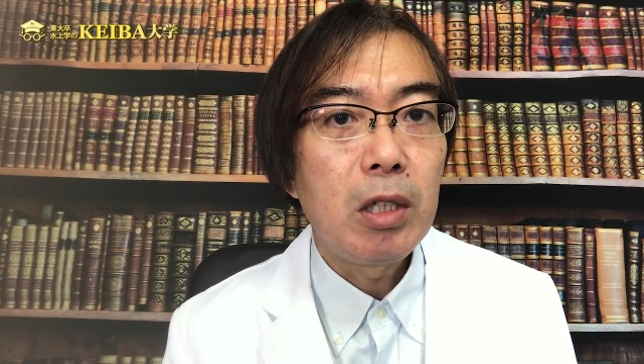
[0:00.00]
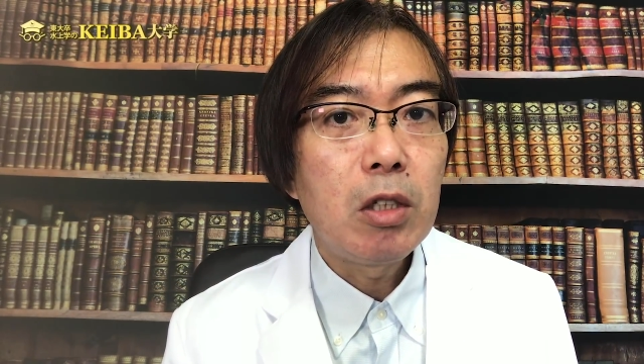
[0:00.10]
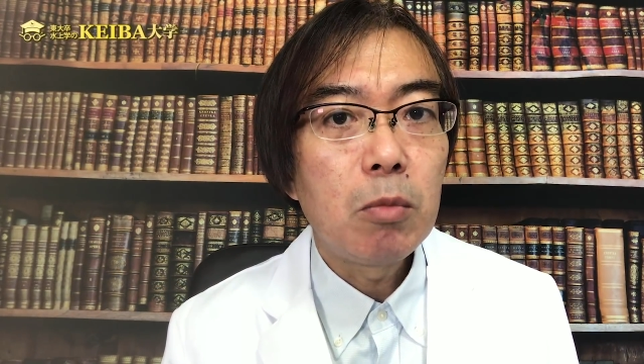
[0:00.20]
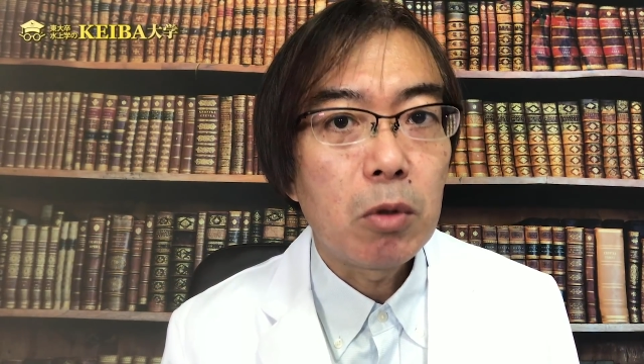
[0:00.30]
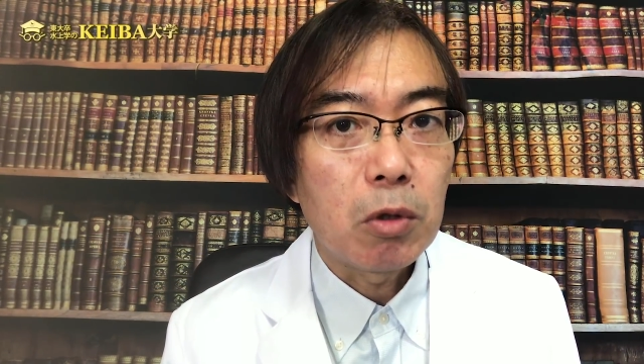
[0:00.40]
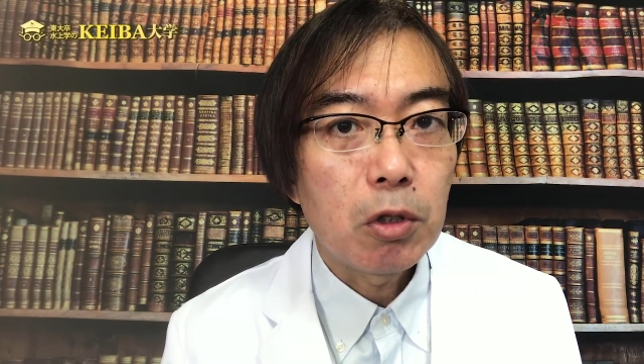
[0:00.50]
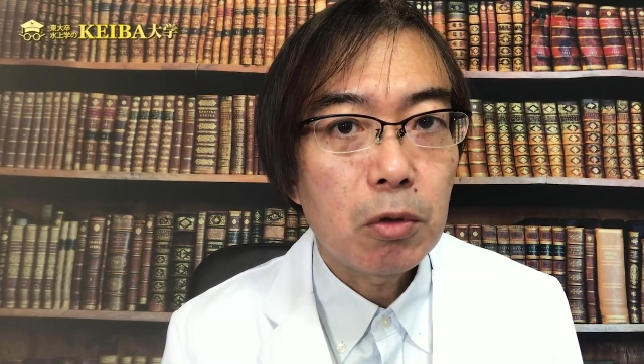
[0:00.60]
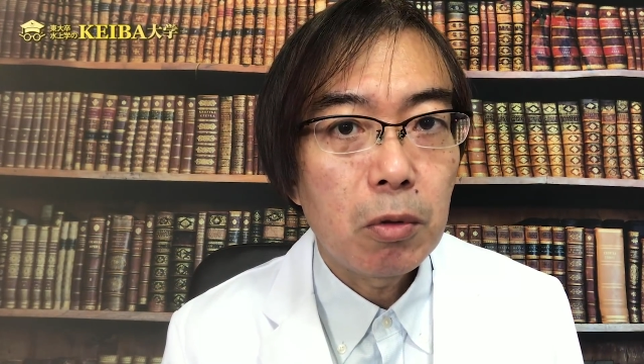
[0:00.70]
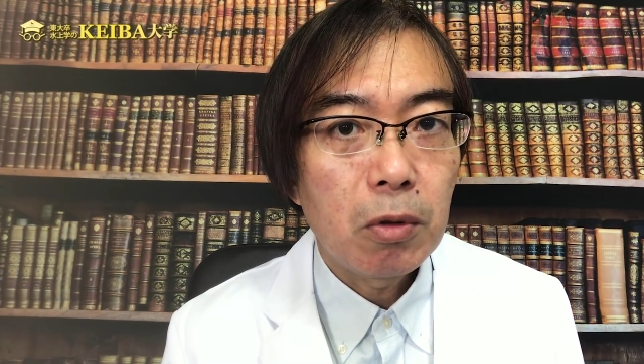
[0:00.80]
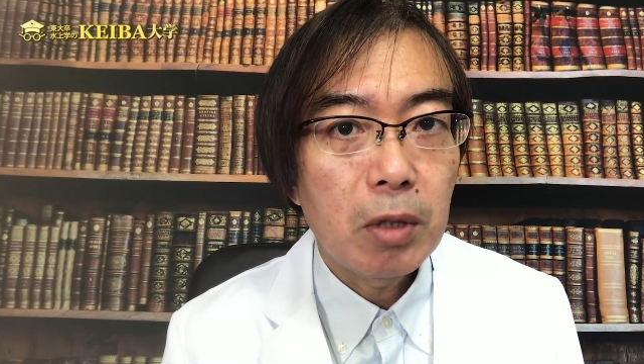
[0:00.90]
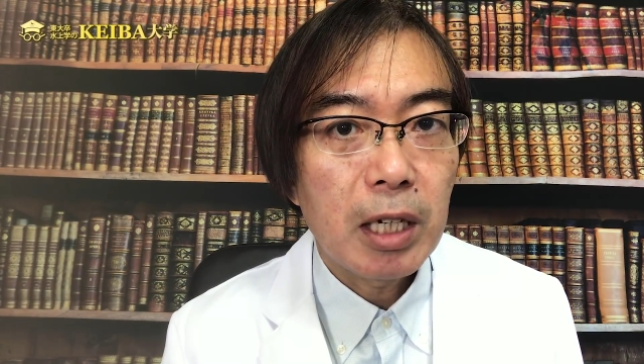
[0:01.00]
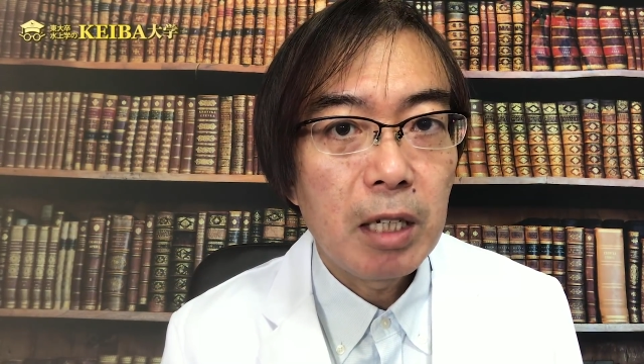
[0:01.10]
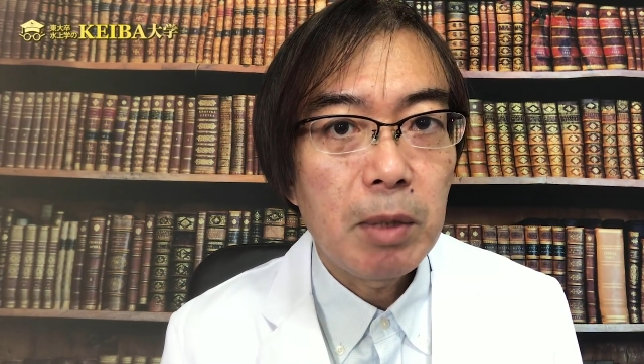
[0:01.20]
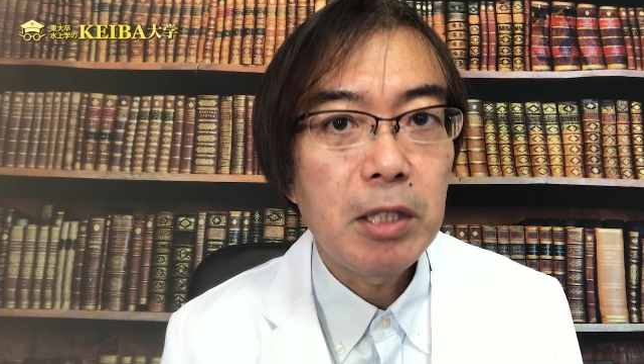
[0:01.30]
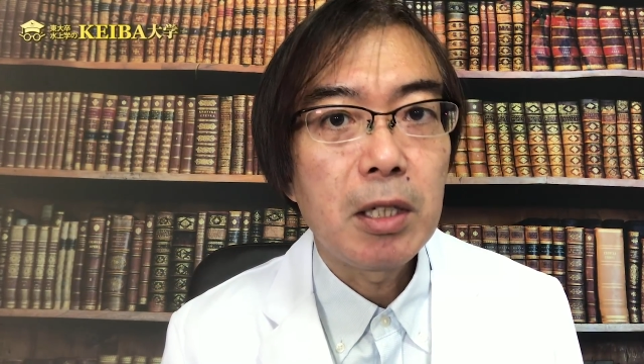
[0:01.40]
いつもと趣向を
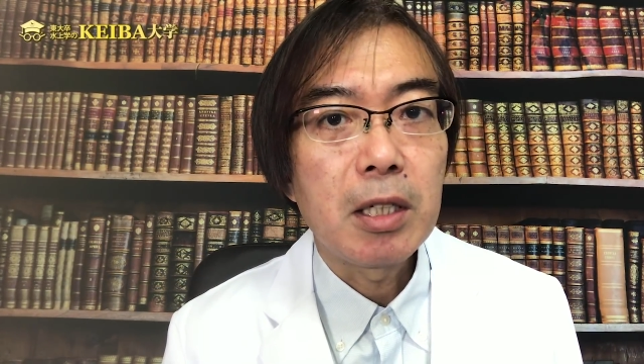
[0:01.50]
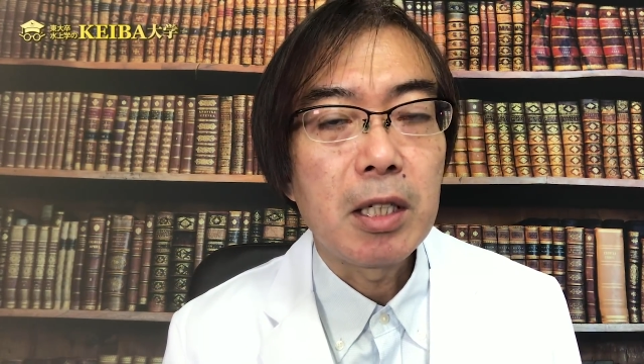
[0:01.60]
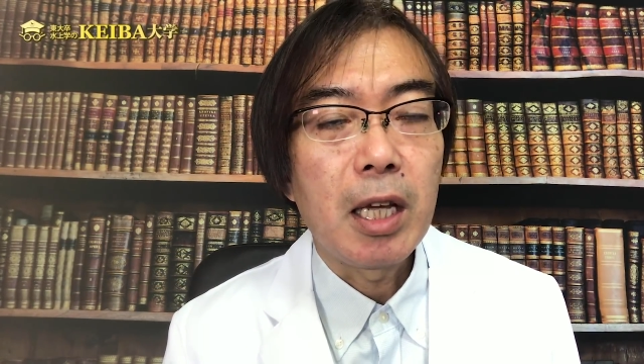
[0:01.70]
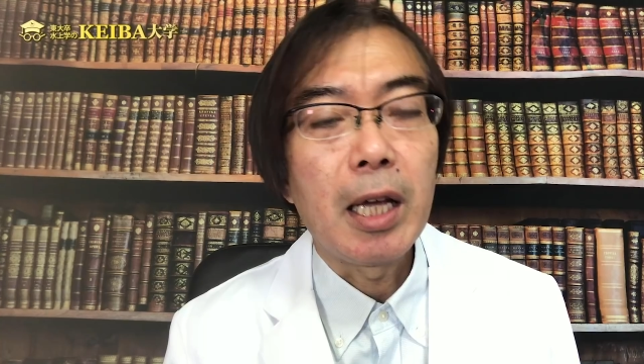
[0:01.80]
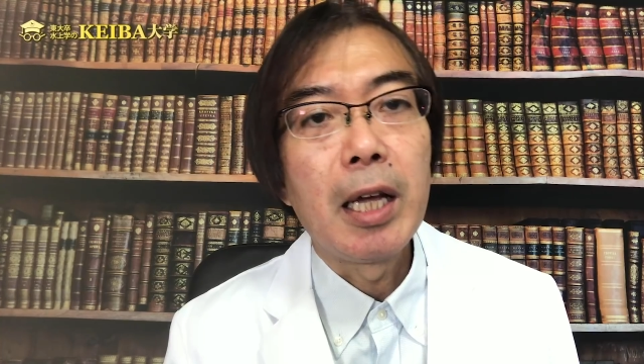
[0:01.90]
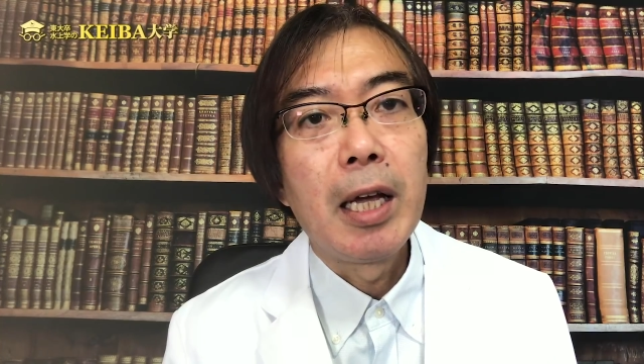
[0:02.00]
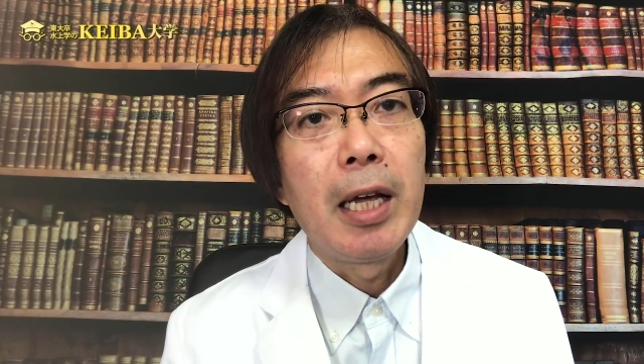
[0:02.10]
変えましてですね、